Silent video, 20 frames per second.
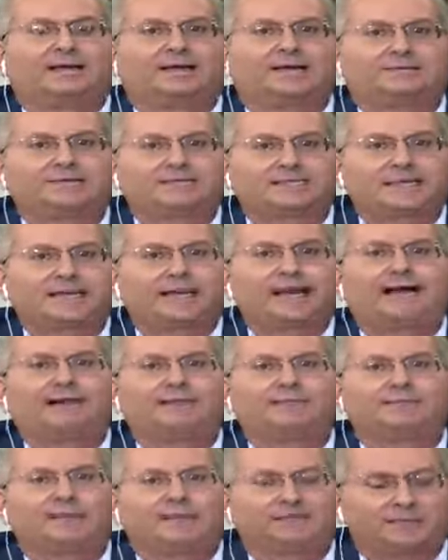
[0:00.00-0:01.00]

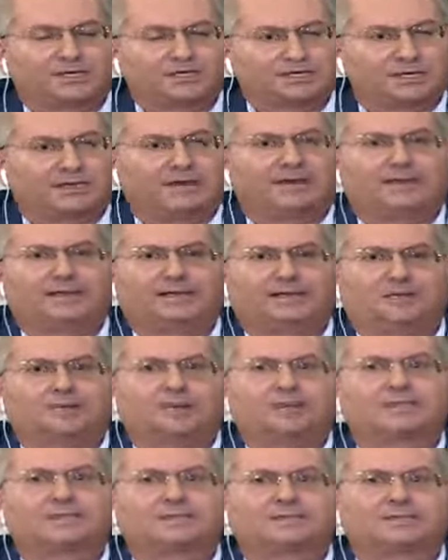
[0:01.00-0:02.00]
إفساحا بالمجال
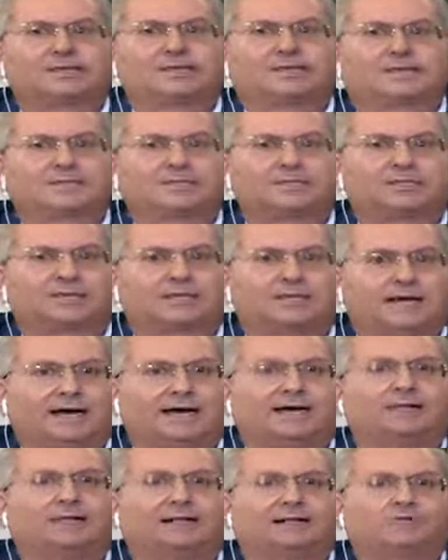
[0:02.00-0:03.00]
لتكوين سلطة جديدة
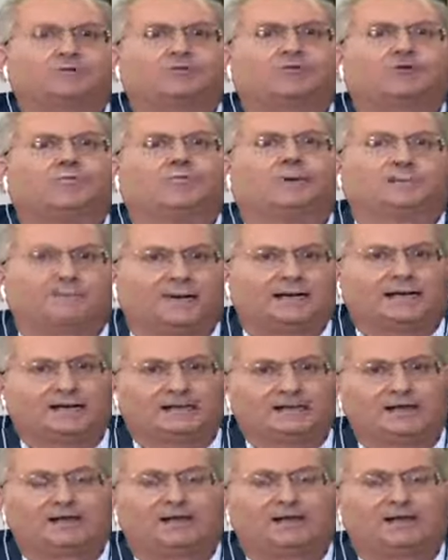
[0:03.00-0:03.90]
قادرة تقوم بالبلد